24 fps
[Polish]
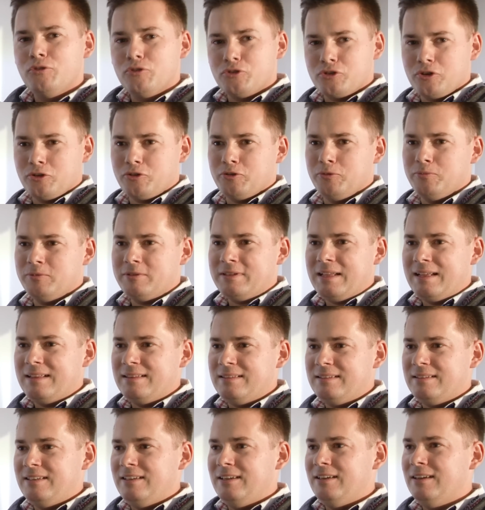dużo
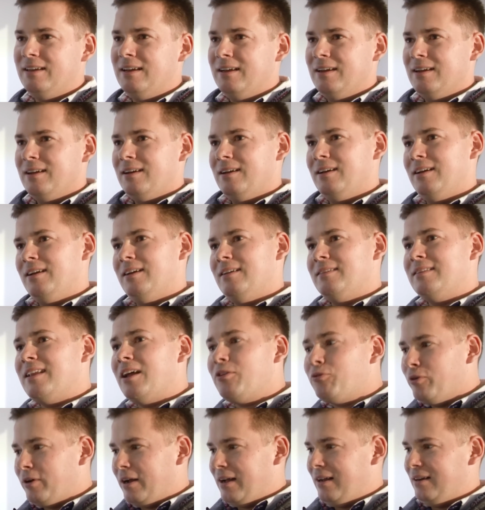substancji e,
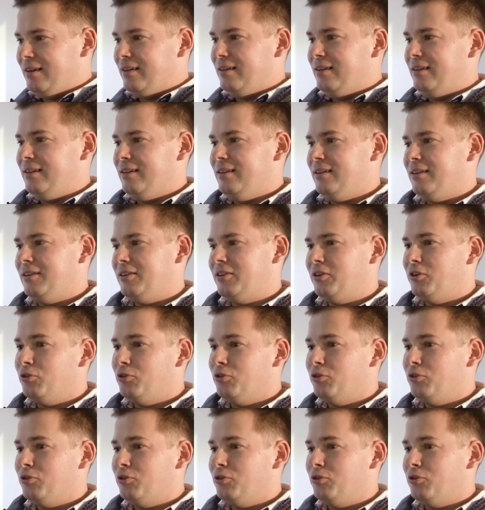naturalnych,